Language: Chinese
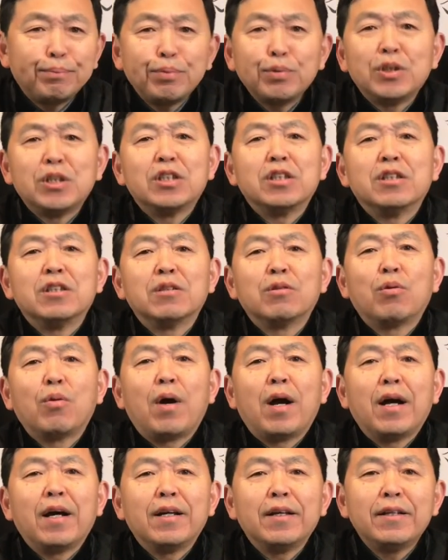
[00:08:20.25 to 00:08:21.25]
不奇
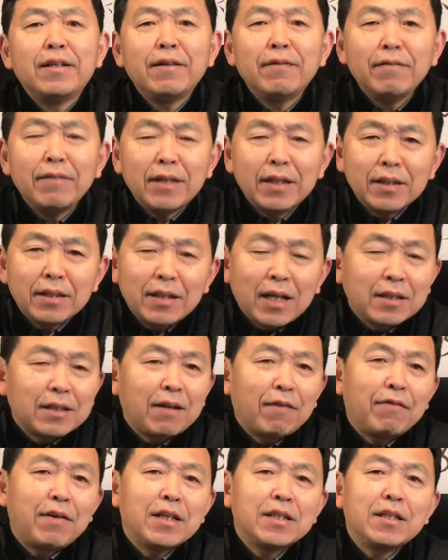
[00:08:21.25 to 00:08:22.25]
怪，因为大
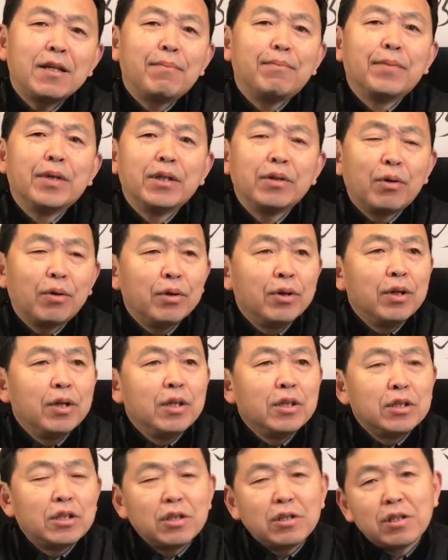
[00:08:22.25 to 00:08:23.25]
家发现没有，
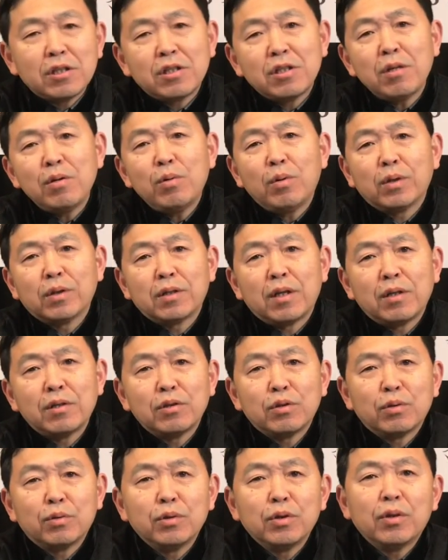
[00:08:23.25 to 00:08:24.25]
其实生活
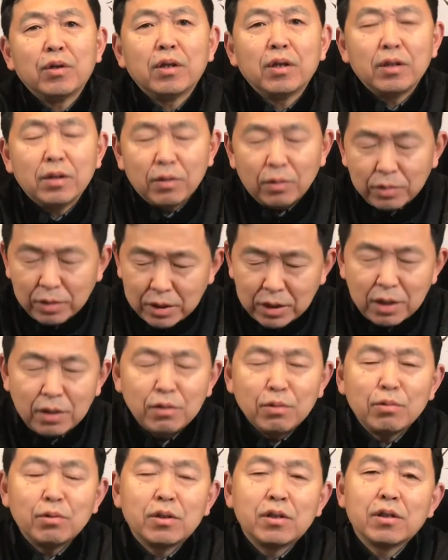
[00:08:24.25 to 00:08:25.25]
当中有有一些
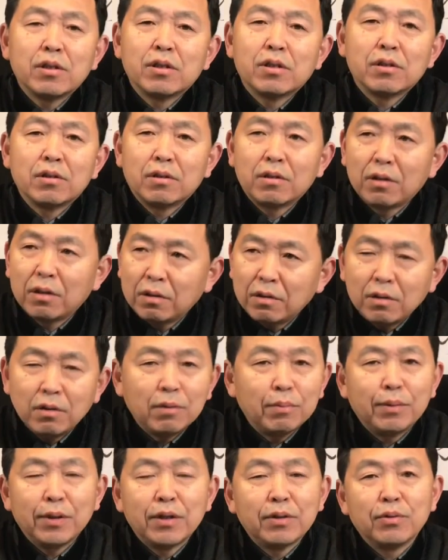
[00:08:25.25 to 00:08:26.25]
女性是
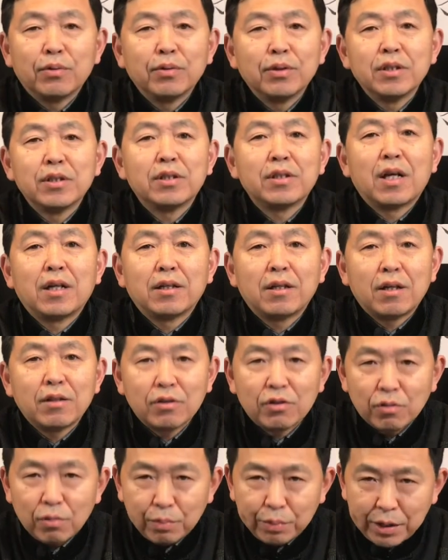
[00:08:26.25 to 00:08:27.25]
特别容易上当
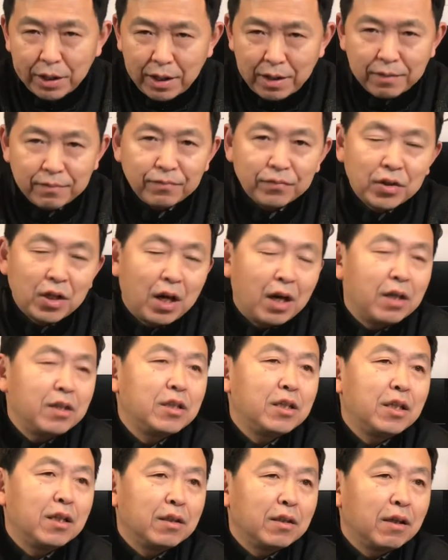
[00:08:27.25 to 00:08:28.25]
受骗，而
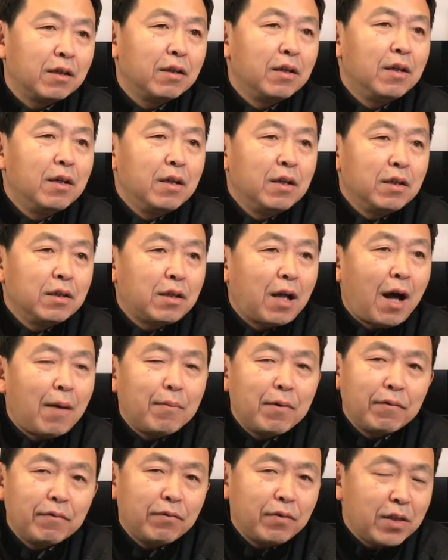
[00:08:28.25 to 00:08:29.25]
且呢，她
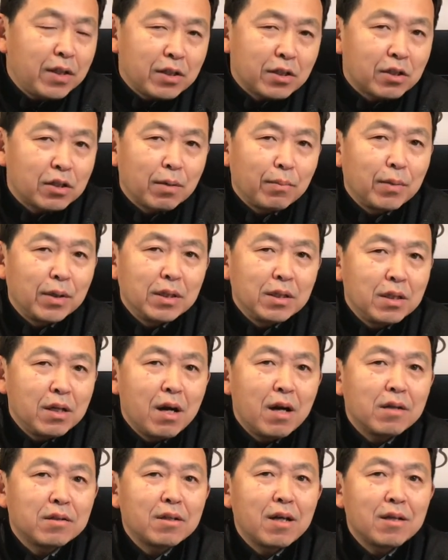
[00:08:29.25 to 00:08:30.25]
们为什么一
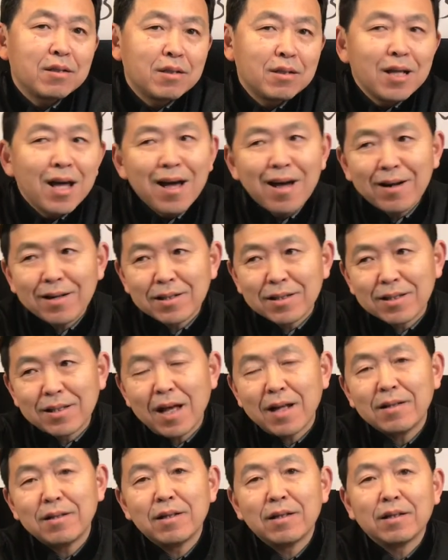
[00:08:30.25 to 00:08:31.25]
而再、再而
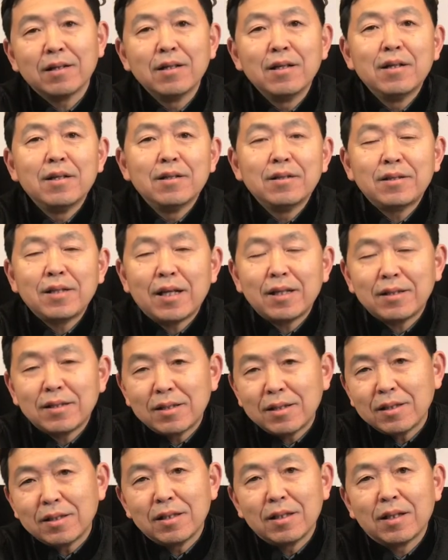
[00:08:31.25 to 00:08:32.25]
三的在
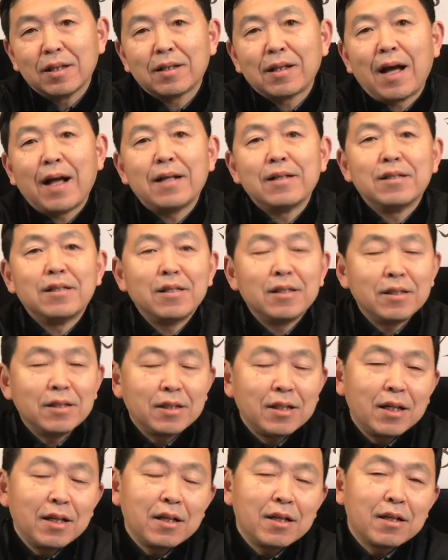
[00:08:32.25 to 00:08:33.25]
自己的感情
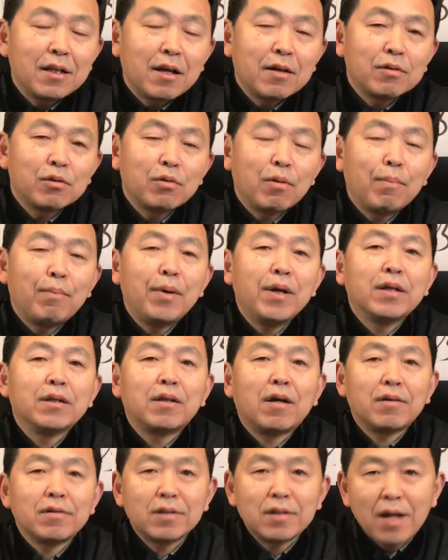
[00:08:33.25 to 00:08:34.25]
经历当中碰
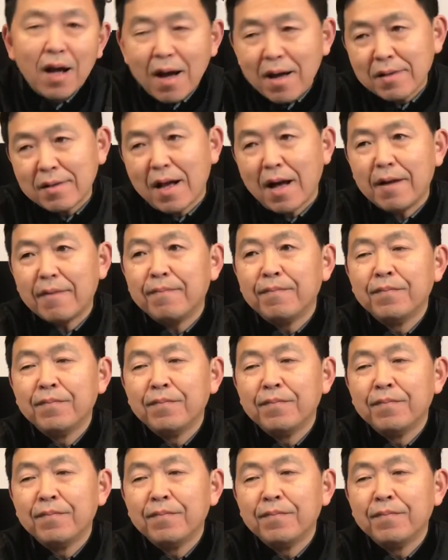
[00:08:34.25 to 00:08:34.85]
到渣男，